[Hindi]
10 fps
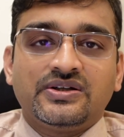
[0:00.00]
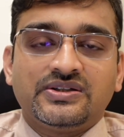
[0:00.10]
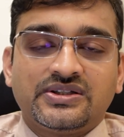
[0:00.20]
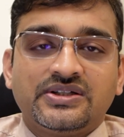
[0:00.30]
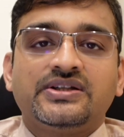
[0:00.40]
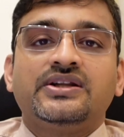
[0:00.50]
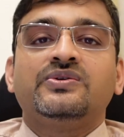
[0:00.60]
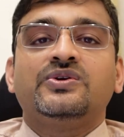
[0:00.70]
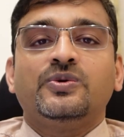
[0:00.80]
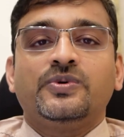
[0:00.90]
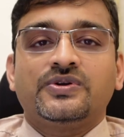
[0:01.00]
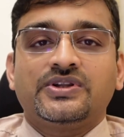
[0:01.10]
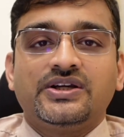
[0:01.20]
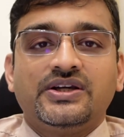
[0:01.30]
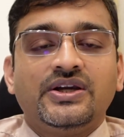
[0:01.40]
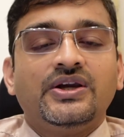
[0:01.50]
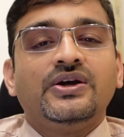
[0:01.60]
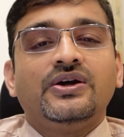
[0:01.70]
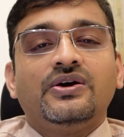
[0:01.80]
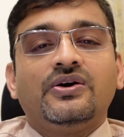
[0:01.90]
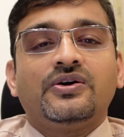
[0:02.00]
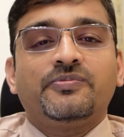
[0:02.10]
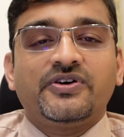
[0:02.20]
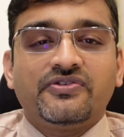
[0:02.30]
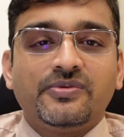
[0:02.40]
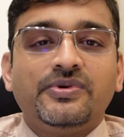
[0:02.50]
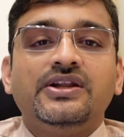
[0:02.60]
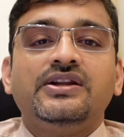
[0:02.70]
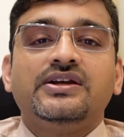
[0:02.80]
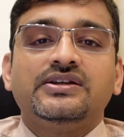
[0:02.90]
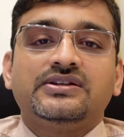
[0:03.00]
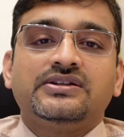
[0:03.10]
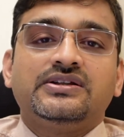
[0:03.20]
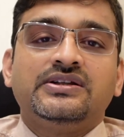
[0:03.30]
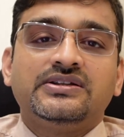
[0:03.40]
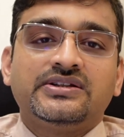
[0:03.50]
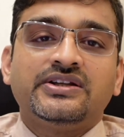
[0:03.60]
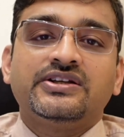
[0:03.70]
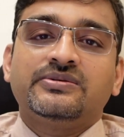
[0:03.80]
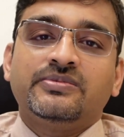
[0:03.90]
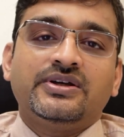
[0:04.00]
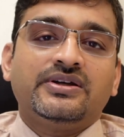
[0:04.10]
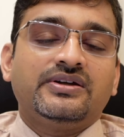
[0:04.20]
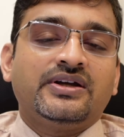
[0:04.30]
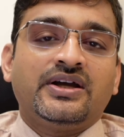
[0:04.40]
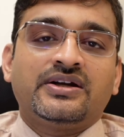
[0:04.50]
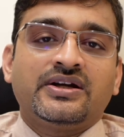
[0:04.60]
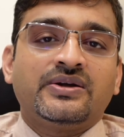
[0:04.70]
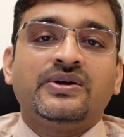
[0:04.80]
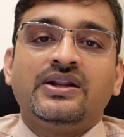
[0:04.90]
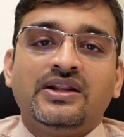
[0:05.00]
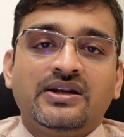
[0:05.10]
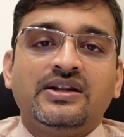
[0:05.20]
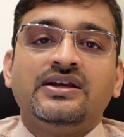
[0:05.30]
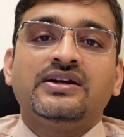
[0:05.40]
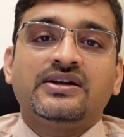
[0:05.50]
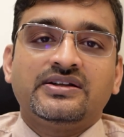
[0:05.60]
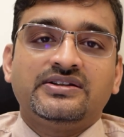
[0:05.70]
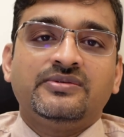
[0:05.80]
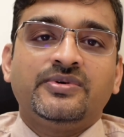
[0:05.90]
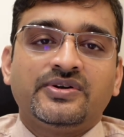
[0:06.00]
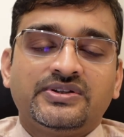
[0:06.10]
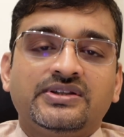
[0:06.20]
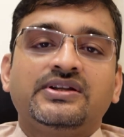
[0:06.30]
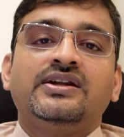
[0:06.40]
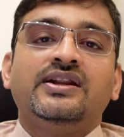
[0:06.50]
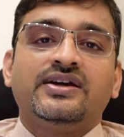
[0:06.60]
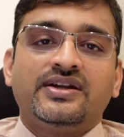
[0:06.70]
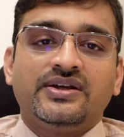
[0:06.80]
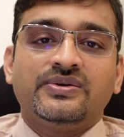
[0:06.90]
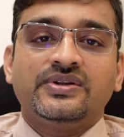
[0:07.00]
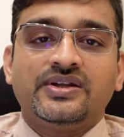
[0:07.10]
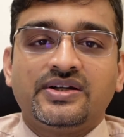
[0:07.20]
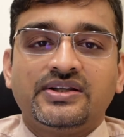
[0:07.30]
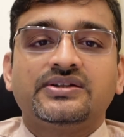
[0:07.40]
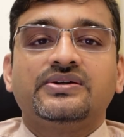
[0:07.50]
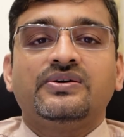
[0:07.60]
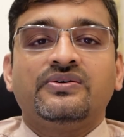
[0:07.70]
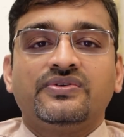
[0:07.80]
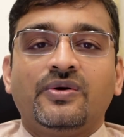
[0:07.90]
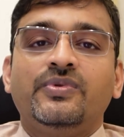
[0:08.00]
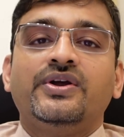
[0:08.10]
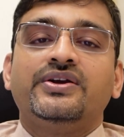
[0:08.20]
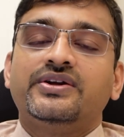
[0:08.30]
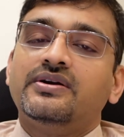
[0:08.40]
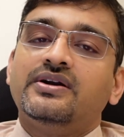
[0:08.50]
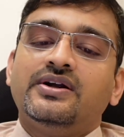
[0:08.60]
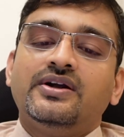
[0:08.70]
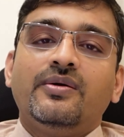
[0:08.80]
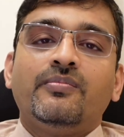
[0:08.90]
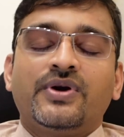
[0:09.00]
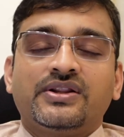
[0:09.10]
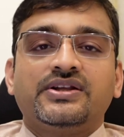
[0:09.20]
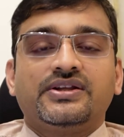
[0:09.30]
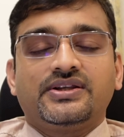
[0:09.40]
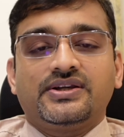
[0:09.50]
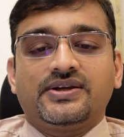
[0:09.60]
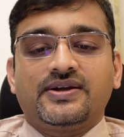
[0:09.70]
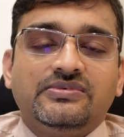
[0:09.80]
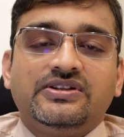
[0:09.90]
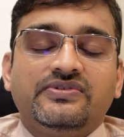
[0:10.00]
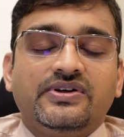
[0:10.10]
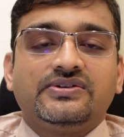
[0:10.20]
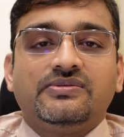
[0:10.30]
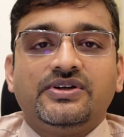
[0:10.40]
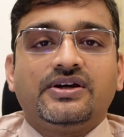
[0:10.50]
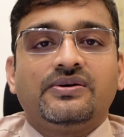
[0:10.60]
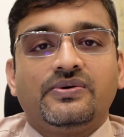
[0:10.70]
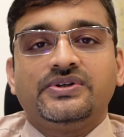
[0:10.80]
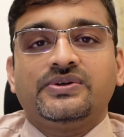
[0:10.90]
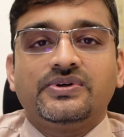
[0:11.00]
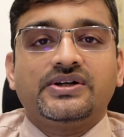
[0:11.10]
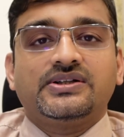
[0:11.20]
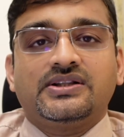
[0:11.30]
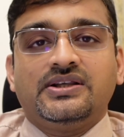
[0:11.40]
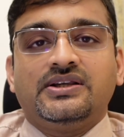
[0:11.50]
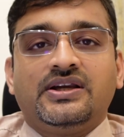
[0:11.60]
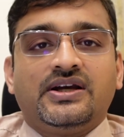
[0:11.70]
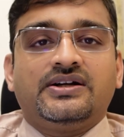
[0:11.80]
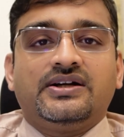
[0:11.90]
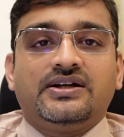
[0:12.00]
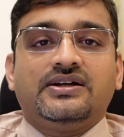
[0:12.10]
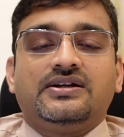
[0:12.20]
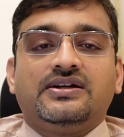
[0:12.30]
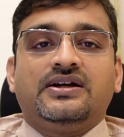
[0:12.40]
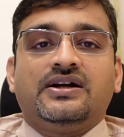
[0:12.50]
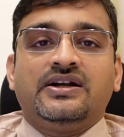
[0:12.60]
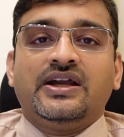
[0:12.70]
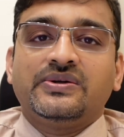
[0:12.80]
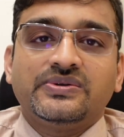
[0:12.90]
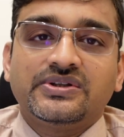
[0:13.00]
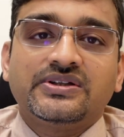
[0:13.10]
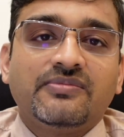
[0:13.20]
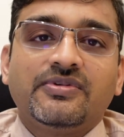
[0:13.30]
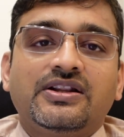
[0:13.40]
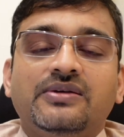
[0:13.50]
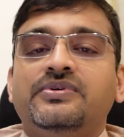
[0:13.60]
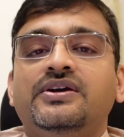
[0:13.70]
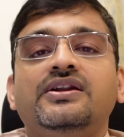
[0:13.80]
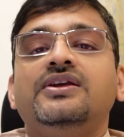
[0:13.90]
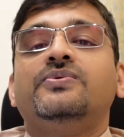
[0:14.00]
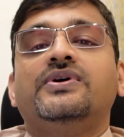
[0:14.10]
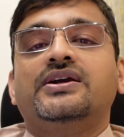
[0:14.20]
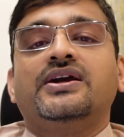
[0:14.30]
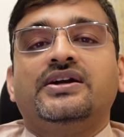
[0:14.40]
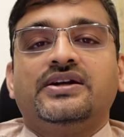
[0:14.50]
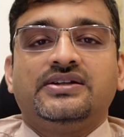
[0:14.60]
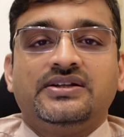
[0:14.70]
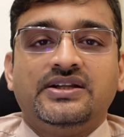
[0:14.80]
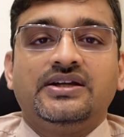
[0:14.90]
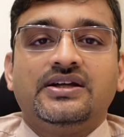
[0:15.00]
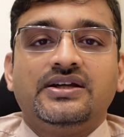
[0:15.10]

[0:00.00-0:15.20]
सर्जन uh, है उनके ऊपर होता है और प्रेफरेबली इन केसेस इन स्टेजेस में कैटरैक को डिले नहीं करना चाहिए बिकॉज जितना डिले करेंगे उतना रिस्क ऑफ कॉम्प्लिकेशन बढ़ते जाता है इस वीडियो से हम ये कंक्लूड जरूर कर सकते हैं कि कैटरैक का डायग्नोसिस का मतलब ये नहीं हुआ कि कैटरैक सर्जरी